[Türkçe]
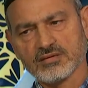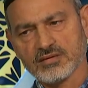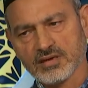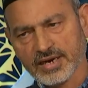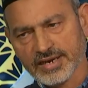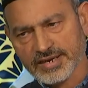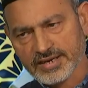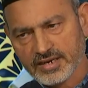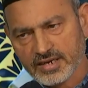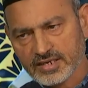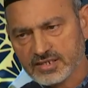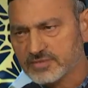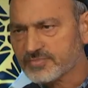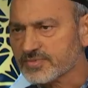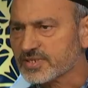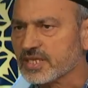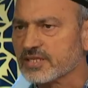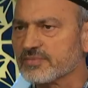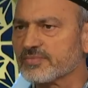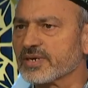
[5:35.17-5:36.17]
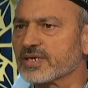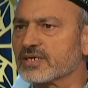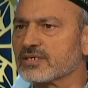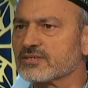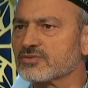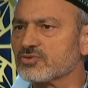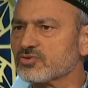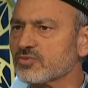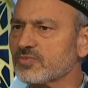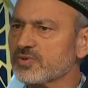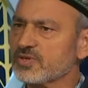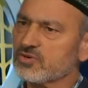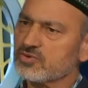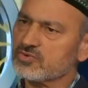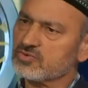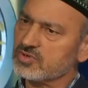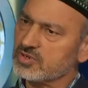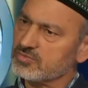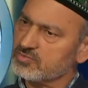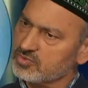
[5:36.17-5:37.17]
Anneye hizmet etmek. Çünkü
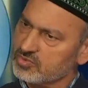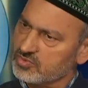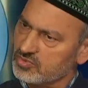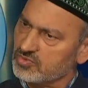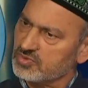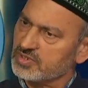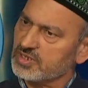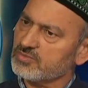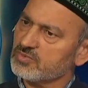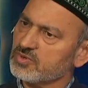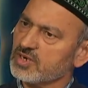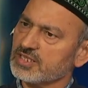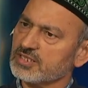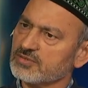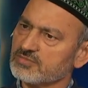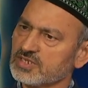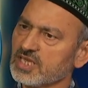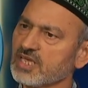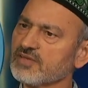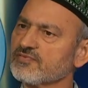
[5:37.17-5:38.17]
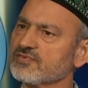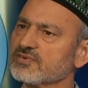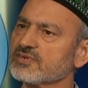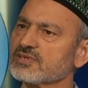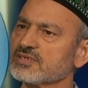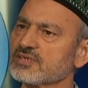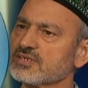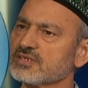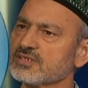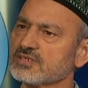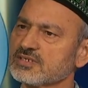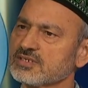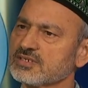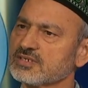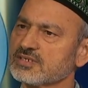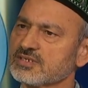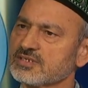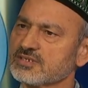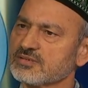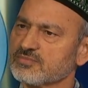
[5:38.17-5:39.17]
biliyordu ki bu konuda bu adam zayıf.
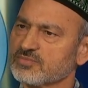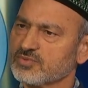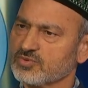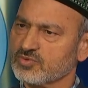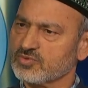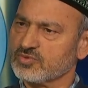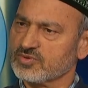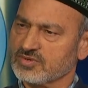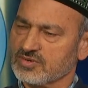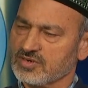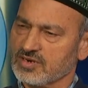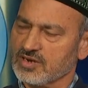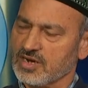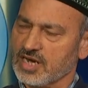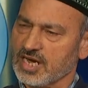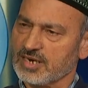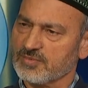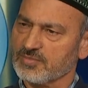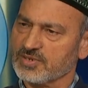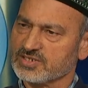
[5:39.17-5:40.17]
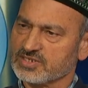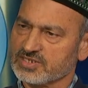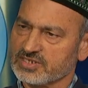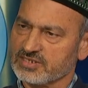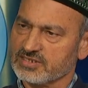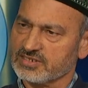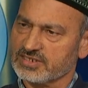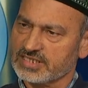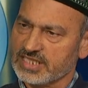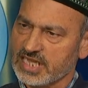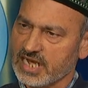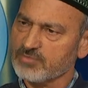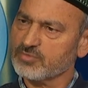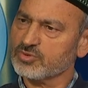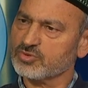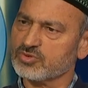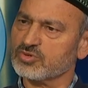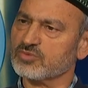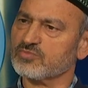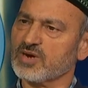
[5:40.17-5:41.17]
Bunun alması gıda
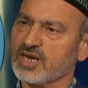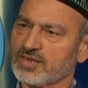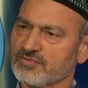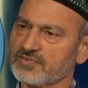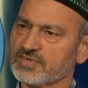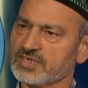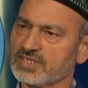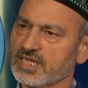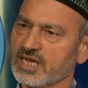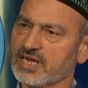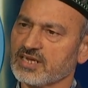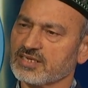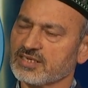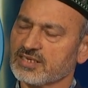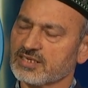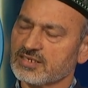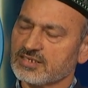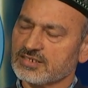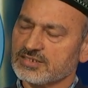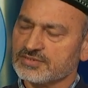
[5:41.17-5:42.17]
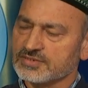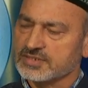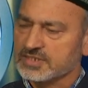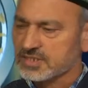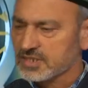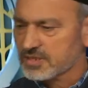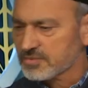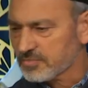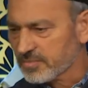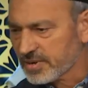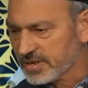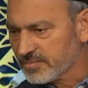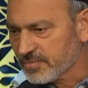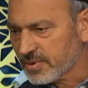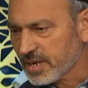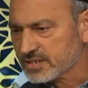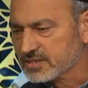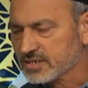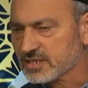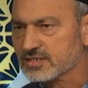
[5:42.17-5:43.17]
budur manevi gıda.
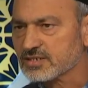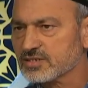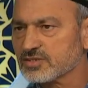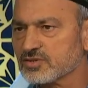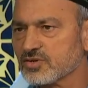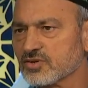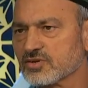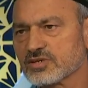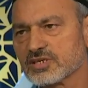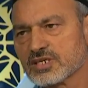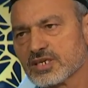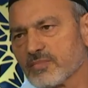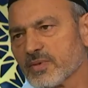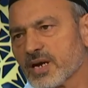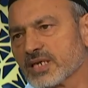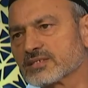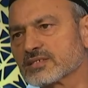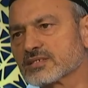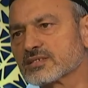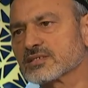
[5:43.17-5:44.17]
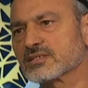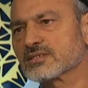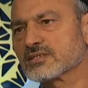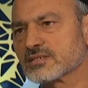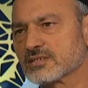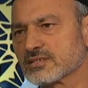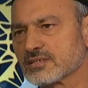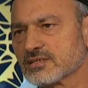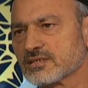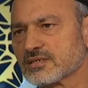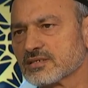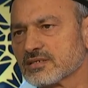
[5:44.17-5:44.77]
Başkasını diyor ki namaz. Hı